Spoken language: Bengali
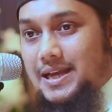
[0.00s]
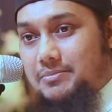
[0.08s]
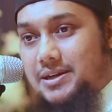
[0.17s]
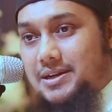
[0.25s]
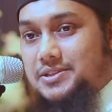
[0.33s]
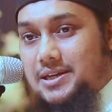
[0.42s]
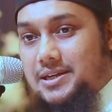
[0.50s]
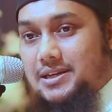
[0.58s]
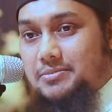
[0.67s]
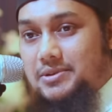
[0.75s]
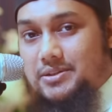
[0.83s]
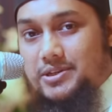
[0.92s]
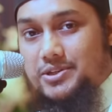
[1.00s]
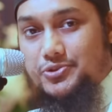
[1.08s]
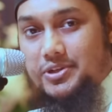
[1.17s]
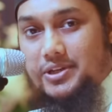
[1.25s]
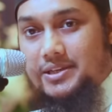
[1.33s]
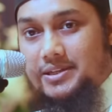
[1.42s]
আমার জাহান নামে যাওয়ার
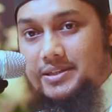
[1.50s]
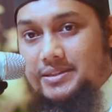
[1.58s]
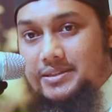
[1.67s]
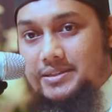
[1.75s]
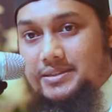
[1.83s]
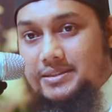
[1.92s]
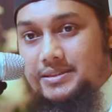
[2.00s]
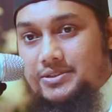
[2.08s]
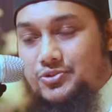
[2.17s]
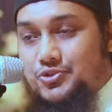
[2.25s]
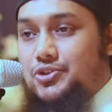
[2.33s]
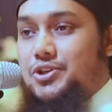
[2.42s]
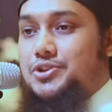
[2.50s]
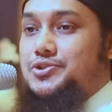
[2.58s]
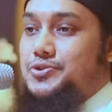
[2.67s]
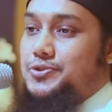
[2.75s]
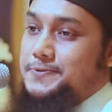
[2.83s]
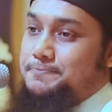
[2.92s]
জন্যে যথেষ্ট